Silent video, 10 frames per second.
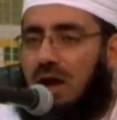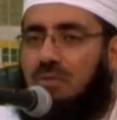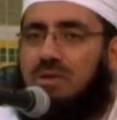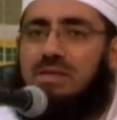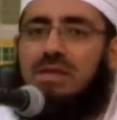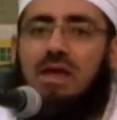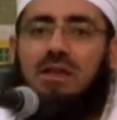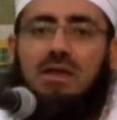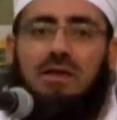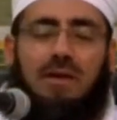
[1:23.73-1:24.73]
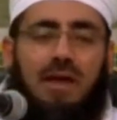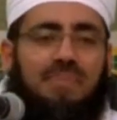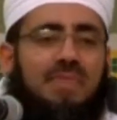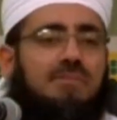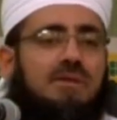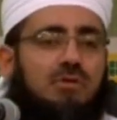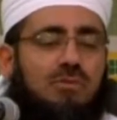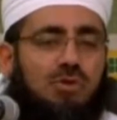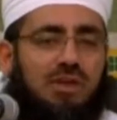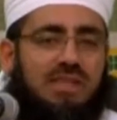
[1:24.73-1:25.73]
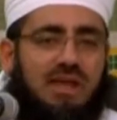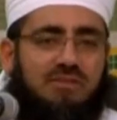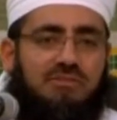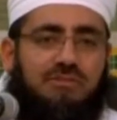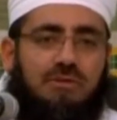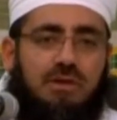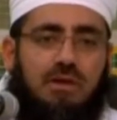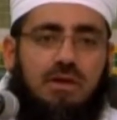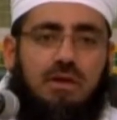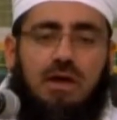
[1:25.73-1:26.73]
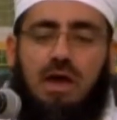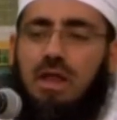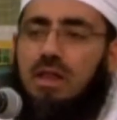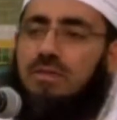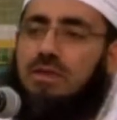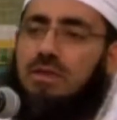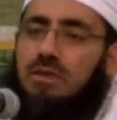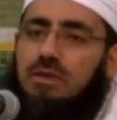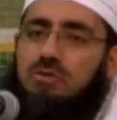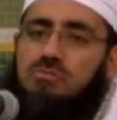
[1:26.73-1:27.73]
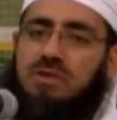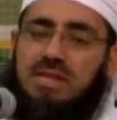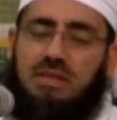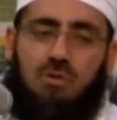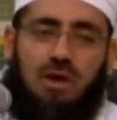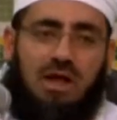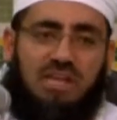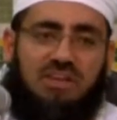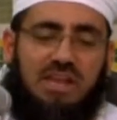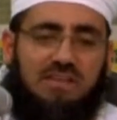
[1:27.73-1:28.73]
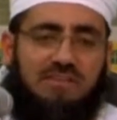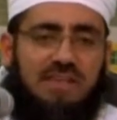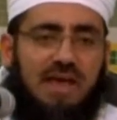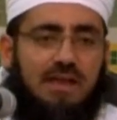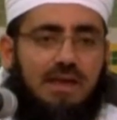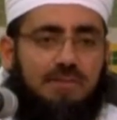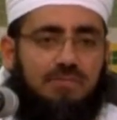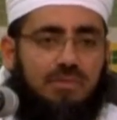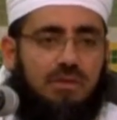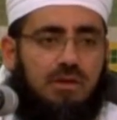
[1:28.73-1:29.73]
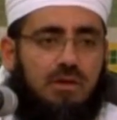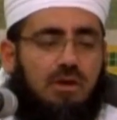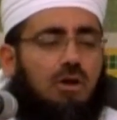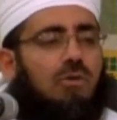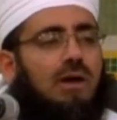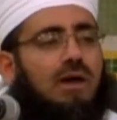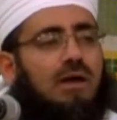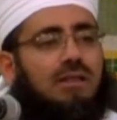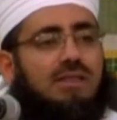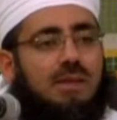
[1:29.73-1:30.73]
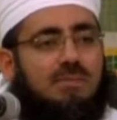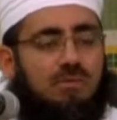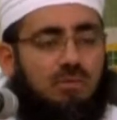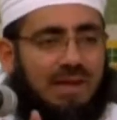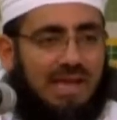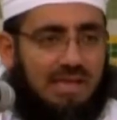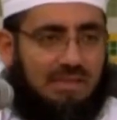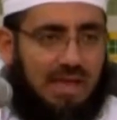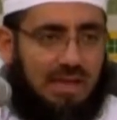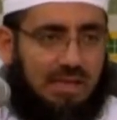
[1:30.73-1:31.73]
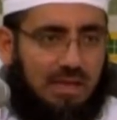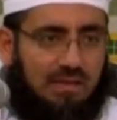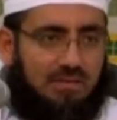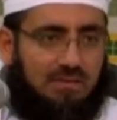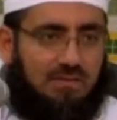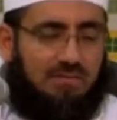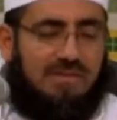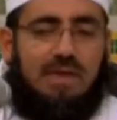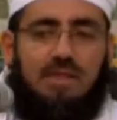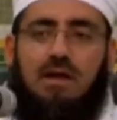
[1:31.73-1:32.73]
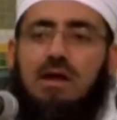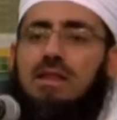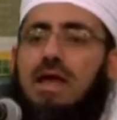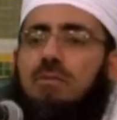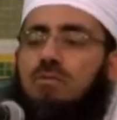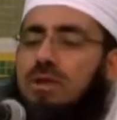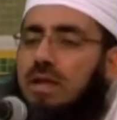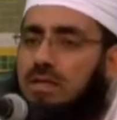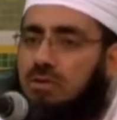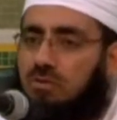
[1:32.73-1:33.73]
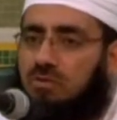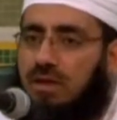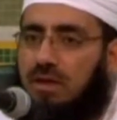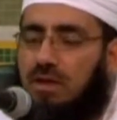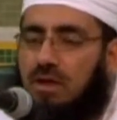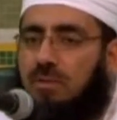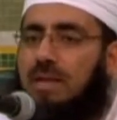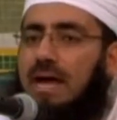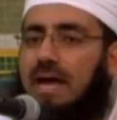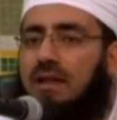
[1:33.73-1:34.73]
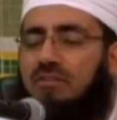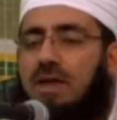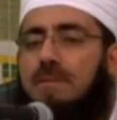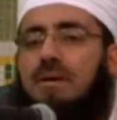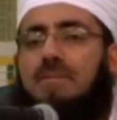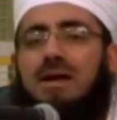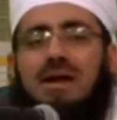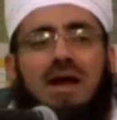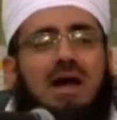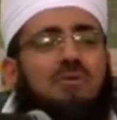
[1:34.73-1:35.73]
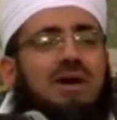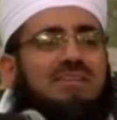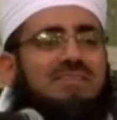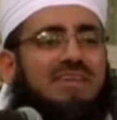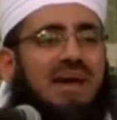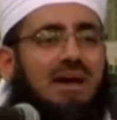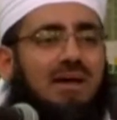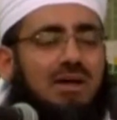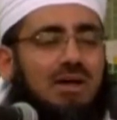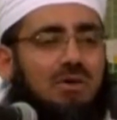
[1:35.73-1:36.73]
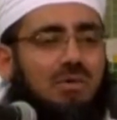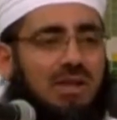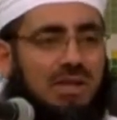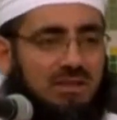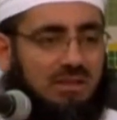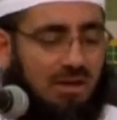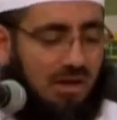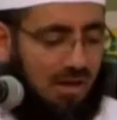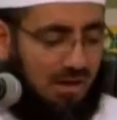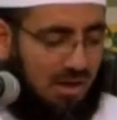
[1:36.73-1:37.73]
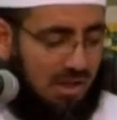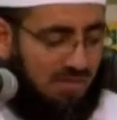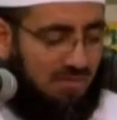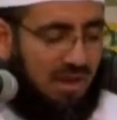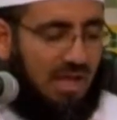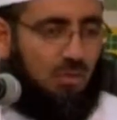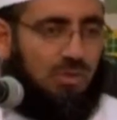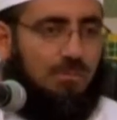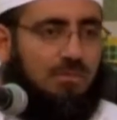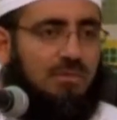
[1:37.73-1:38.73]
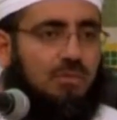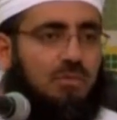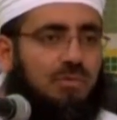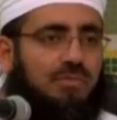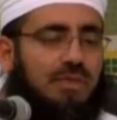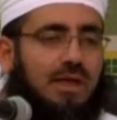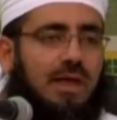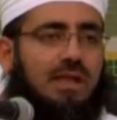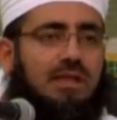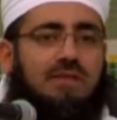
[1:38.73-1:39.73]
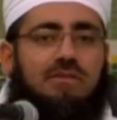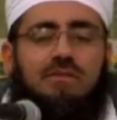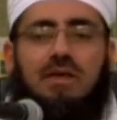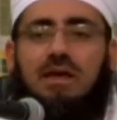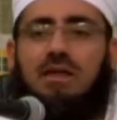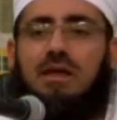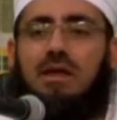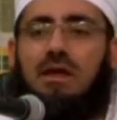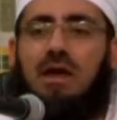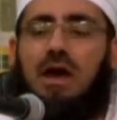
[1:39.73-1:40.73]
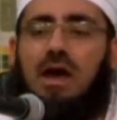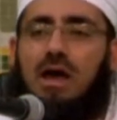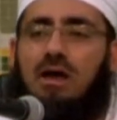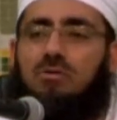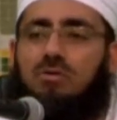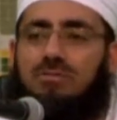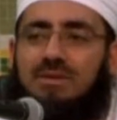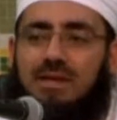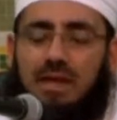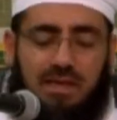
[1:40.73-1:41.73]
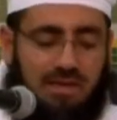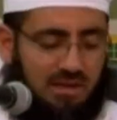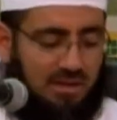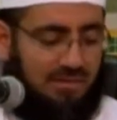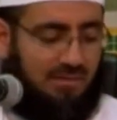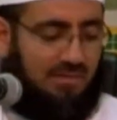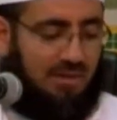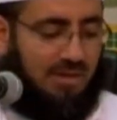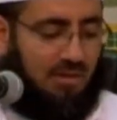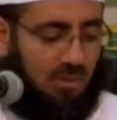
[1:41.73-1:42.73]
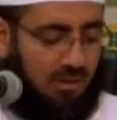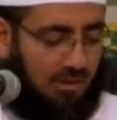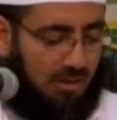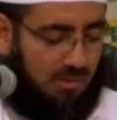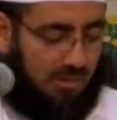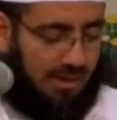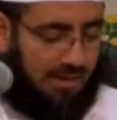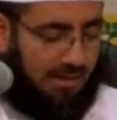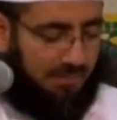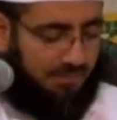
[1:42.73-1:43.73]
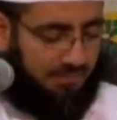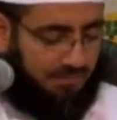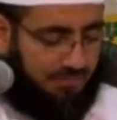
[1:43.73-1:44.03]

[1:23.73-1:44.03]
أو إن كان الطبيب المحترف الذي يمكن أن يعالج الإنسان هو الطبيب من غير ذلك الجنس في هذا الحال نعم هنالك رخصة ولا حرج أما مع أحوال السعة والاختيار فلا يطبب الإنسان أحد من غير جنسه والله أعلم